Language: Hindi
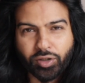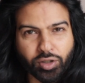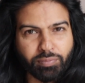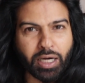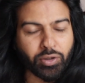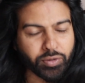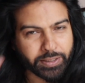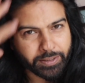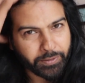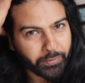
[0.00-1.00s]
और बालों
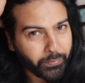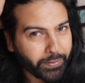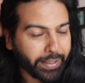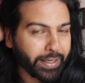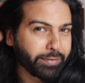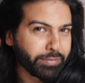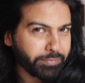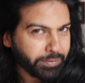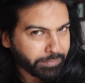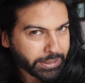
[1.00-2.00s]
की ग्रो करने में
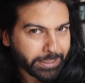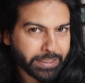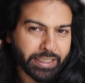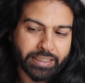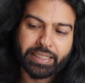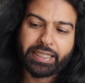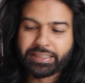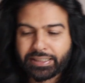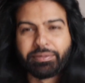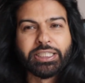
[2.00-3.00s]
भी मदद करता है
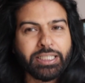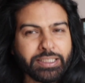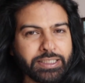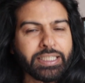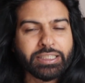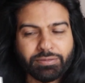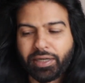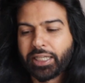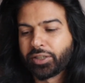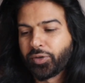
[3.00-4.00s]
समझ लीजिए इस
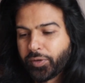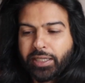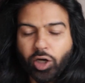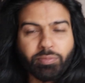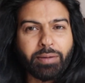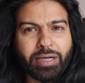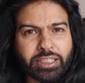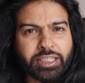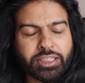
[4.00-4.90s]
बात को और मामा अर्थ के